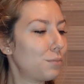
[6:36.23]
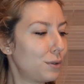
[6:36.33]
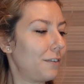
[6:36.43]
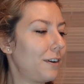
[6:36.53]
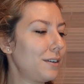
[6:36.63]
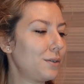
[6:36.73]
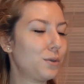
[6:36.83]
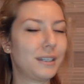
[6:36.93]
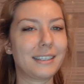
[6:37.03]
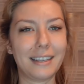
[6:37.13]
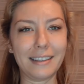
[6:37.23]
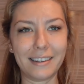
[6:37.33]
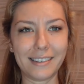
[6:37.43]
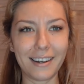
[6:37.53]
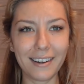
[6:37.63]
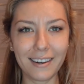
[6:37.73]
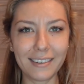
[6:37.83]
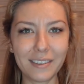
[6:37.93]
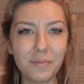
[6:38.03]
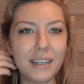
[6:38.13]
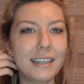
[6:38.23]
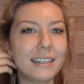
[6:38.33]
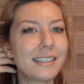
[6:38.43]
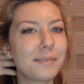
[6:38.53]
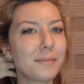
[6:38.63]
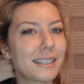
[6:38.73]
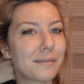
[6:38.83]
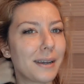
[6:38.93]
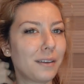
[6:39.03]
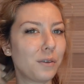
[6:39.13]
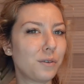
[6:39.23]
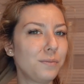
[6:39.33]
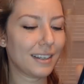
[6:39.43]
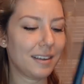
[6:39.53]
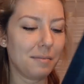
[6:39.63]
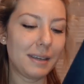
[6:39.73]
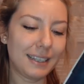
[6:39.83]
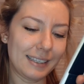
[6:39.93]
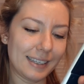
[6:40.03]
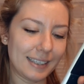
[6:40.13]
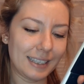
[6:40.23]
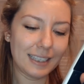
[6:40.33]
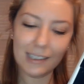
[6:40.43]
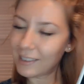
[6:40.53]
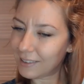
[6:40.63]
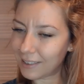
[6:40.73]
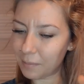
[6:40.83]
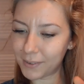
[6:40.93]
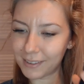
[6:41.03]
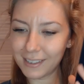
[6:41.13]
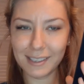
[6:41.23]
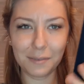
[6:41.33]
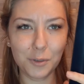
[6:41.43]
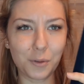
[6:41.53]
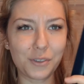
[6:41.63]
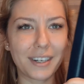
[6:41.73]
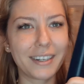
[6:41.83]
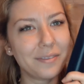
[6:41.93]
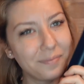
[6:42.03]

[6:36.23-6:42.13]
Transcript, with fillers: Bu sefer 180 dereceye ayarladım. Isınmasını bekliyorum. Bekleyeceğiz. Dıdıdıt yaptığımda ısınmış olacak.